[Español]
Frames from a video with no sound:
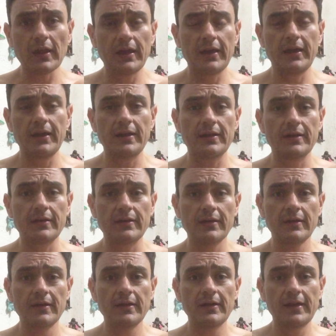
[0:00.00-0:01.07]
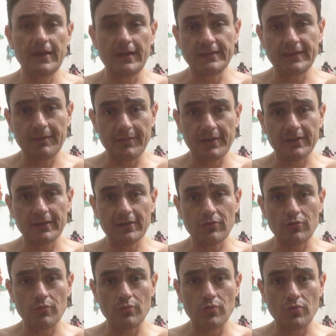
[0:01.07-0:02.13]
el, el té verde
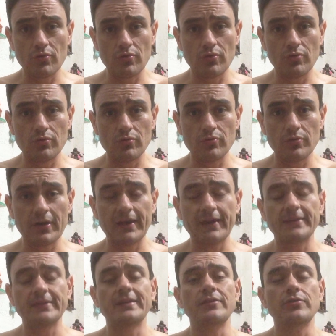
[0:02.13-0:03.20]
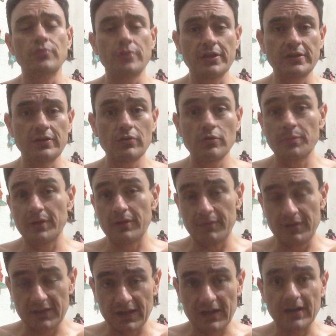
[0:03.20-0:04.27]
como un agente diurético para
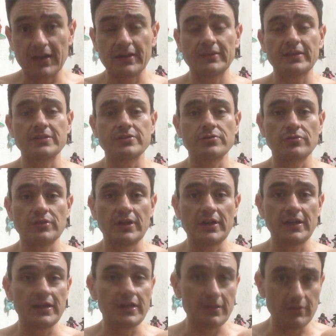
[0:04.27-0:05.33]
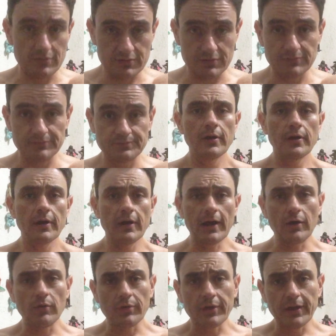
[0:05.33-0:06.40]
evitar la retención de líquidos.
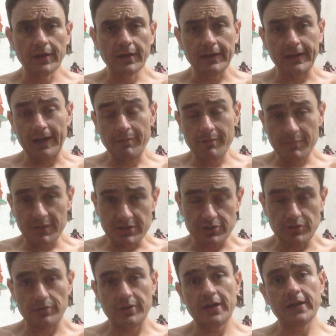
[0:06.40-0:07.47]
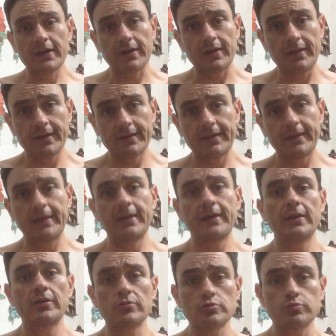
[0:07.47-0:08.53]
Aunque cabe mencionar
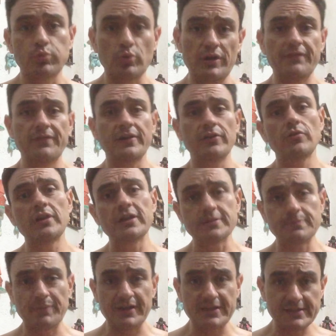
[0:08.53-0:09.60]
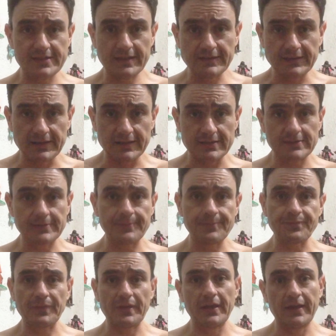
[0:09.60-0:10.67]
que los polifenoles presentes
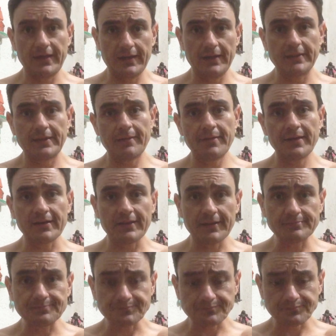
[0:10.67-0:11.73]
en el té verde